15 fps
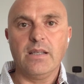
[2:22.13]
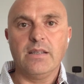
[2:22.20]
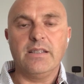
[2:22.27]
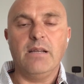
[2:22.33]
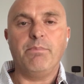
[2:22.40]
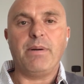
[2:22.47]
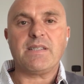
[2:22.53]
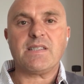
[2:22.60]

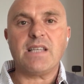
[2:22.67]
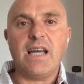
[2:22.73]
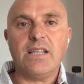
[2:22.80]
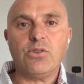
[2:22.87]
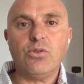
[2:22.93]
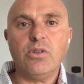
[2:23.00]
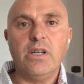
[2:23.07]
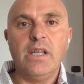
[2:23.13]
Nel
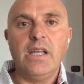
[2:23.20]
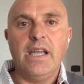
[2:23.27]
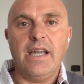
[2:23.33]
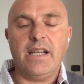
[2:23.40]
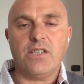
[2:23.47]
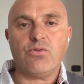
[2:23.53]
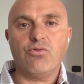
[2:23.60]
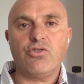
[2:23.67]
passato
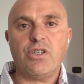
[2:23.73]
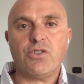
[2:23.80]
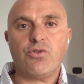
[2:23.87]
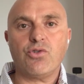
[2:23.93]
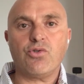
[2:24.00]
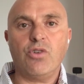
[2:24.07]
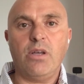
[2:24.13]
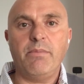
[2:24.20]
era successo
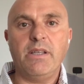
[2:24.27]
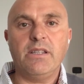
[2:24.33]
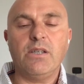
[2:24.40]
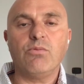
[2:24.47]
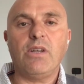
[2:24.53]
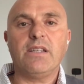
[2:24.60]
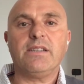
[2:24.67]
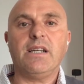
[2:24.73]
solamente
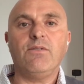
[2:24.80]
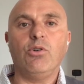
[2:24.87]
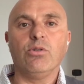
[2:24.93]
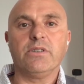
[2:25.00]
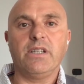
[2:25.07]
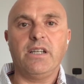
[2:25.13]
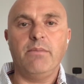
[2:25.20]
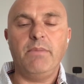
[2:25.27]
un'altra
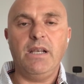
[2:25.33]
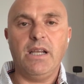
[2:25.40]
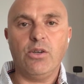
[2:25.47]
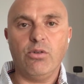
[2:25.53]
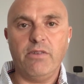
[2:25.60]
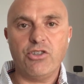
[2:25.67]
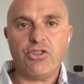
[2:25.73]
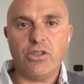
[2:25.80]
volta nel
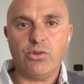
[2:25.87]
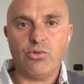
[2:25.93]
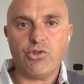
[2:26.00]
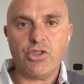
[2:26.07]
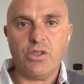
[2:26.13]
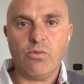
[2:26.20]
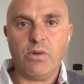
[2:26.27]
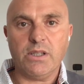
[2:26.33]

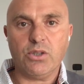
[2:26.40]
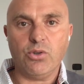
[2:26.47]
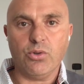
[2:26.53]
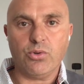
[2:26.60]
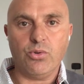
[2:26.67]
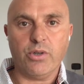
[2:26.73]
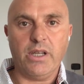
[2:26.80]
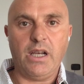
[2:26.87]

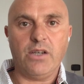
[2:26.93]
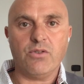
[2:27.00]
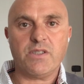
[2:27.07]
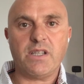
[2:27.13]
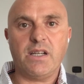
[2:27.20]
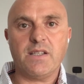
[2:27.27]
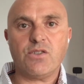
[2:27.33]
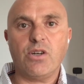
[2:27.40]
1958 che la
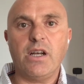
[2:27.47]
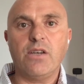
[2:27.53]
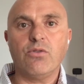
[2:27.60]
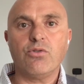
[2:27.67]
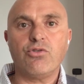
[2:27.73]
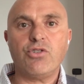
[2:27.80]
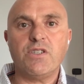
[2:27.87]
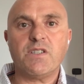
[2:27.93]
nostra nazionale non
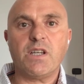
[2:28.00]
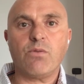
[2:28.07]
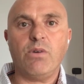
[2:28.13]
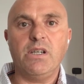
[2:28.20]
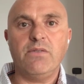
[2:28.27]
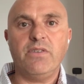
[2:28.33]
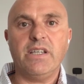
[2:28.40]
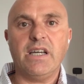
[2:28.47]
riuscisse a
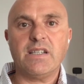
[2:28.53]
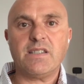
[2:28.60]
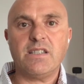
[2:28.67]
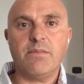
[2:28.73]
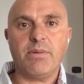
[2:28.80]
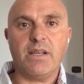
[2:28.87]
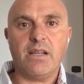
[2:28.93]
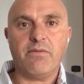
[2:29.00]
qualificarsi
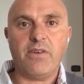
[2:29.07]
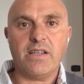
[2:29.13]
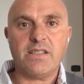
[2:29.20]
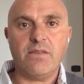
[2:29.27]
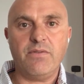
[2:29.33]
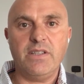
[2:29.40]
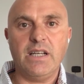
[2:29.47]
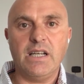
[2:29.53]
per la fase
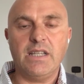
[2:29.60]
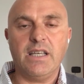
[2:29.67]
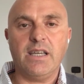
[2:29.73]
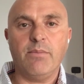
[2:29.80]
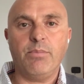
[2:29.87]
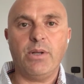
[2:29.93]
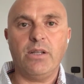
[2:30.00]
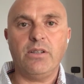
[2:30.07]
finale dei
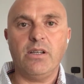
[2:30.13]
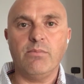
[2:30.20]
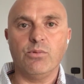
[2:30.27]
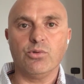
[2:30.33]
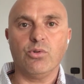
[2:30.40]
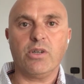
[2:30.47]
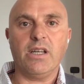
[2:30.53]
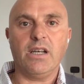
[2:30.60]
campionati del
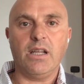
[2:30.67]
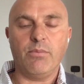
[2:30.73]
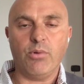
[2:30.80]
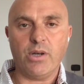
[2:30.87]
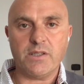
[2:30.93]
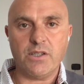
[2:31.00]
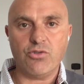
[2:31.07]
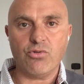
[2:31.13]
mondo che
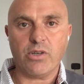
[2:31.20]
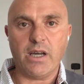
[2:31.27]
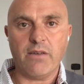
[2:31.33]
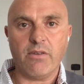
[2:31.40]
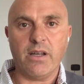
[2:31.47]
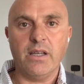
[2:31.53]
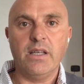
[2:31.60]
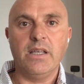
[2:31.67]
all'epoca si
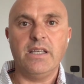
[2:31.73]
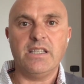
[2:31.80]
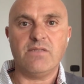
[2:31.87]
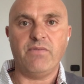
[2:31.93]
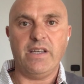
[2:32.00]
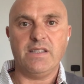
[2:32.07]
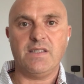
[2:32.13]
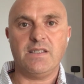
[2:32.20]
giocava in
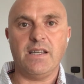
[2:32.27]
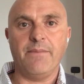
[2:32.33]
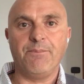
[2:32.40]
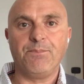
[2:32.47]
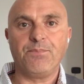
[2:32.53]
Svezia.